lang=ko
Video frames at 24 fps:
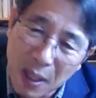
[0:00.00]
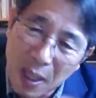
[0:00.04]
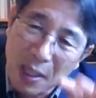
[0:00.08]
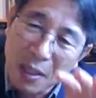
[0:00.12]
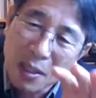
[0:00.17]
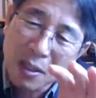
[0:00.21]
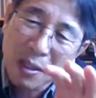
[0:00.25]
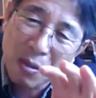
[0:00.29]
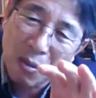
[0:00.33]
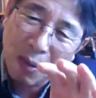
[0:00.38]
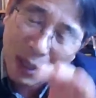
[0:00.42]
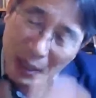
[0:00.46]

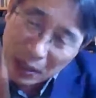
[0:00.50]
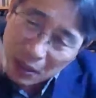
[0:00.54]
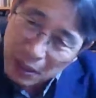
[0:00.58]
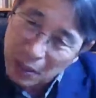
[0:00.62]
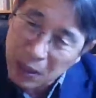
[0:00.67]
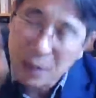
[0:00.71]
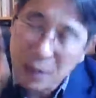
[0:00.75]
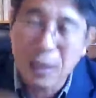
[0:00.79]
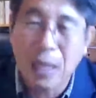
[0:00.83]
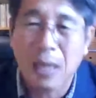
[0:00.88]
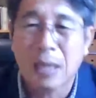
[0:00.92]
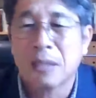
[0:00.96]
이렇게
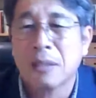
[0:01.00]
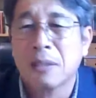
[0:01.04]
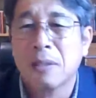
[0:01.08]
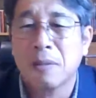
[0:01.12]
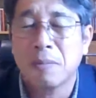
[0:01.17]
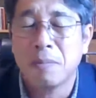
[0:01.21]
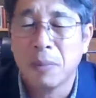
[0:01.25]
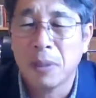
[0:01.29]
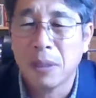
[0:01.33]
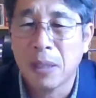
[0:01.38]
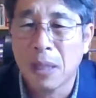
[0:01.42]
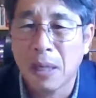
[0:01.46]
완전히
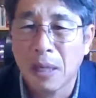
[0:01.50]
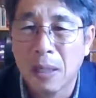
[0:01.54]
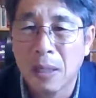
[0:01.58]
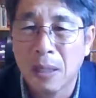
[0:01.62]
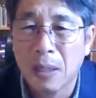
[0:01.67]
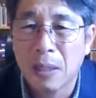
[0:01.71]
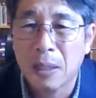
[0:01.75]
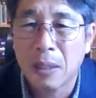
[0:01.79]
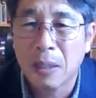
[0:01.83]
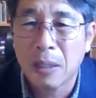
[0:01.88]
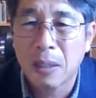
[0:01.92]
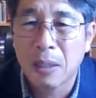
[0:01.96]
다른
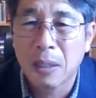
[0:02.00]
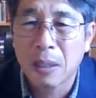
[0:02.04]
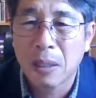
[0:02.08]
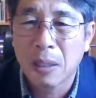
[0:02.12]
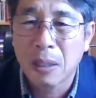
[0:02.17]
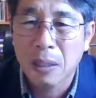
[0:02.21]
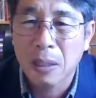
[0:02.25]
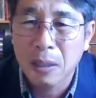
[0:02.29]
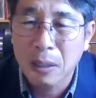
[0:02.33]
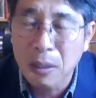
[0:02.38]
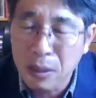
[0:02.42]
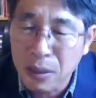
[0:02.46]
겁니다.
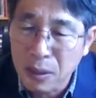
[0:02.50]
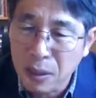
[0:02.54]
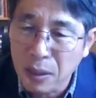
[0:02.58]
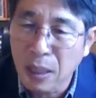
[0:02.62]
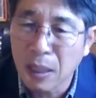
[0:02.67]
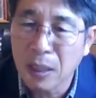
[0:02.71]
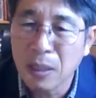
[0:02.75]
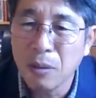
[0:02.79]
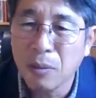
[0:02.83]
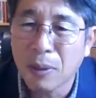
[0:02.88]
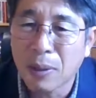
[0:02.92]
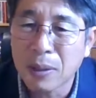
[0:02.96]

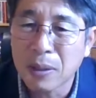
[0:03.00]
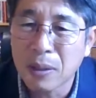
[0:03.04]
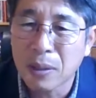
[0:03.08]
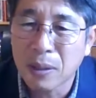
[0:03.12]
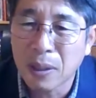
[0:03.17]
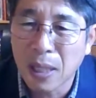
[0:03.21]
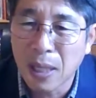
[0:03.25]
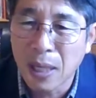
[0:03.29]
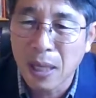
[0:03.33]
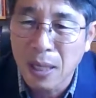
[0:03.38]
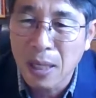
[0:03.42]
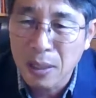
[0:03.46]
그 시간이
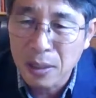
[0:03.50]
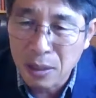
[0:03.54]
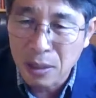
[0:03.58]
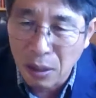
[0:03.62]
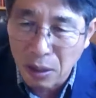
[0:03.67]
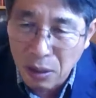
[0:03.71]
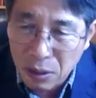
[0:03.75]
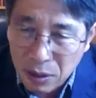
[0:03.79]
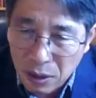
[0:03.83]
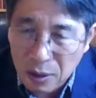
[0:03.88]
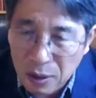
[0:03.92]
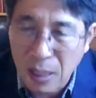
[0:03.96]
왔을
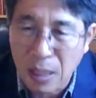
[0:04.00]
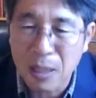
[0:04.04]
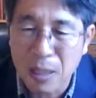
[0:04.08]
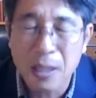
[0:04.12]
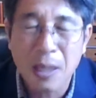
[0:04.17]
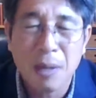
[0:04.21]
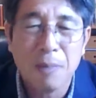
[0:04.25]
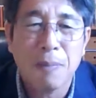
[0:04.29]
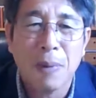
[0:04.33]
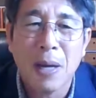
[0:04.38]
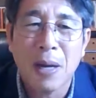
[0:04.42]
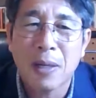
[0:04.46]
때
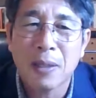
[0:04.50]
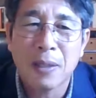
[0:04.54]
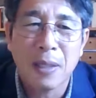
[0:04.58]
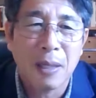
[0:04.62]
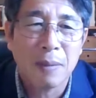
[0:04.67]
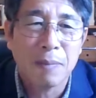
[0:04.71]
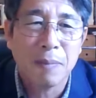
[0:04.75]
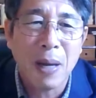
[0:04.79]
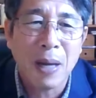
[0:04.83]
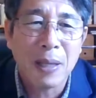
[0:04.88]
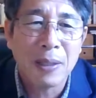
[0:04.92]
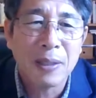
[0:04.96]
전혀 다르게
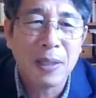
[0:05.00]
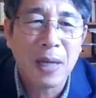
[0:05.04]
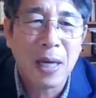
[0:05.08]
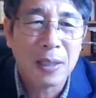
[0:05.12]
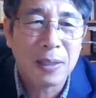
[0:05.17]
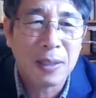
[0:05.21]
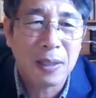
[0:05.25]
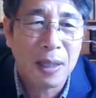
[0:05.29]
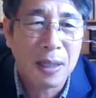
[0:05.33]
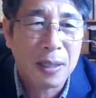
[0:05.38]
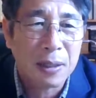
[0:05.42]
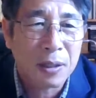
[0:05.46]

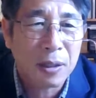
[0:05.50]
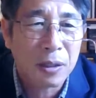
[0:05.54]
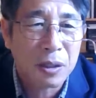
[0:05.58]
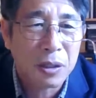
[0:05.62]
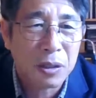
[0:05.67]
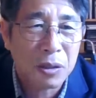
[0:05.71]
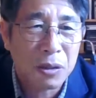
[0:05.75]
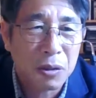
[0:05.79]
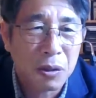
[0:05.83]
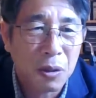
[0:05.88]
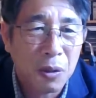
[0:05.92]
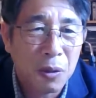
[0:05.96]

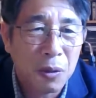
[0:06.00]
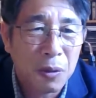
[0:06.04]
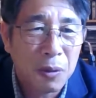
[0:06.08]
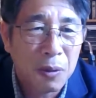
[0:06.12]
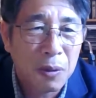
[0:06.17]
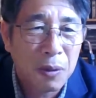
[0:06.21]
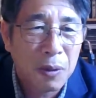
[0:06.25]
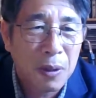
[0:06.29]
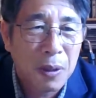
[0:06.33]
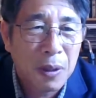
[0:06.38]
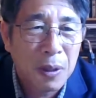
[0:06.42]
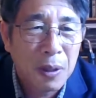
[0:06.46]
반응하더라는
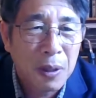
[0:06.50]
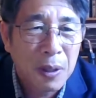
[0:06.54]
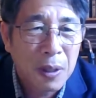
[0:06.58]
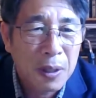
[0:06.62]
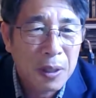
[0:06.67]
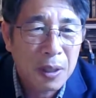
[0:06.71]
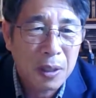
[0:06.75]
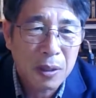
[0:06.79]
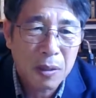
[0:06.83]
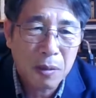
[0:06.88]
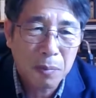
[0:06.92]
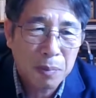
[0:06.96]
것이죠.
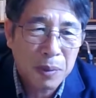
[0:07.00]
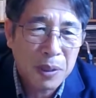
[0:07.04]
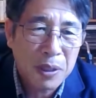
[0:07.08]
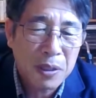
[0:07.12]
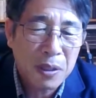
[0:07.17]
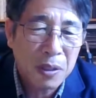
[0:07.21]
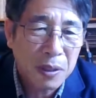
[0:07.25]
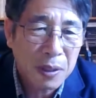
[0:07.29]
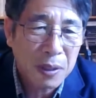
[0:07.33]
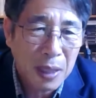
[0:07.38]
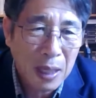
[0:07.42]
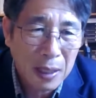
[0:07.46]

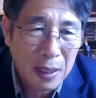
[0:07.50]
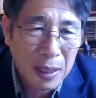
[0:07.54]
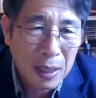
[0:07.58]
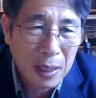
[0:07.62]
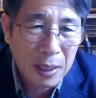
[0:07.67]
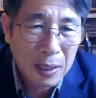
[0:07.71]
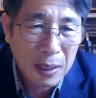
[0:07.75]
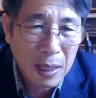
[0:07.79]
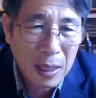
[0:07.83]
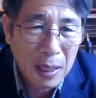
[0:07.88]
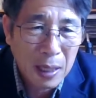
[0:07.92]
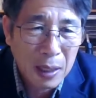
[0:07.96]
그래서 빛을
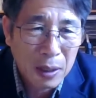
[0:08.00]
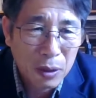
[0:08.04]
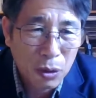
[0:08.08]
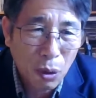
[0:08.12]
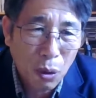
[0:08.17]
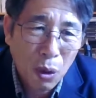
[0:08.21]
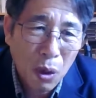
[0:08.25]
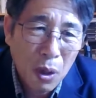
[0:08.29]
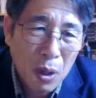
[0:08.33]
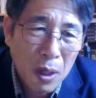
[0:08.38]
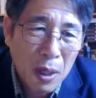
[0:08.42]
따라가라.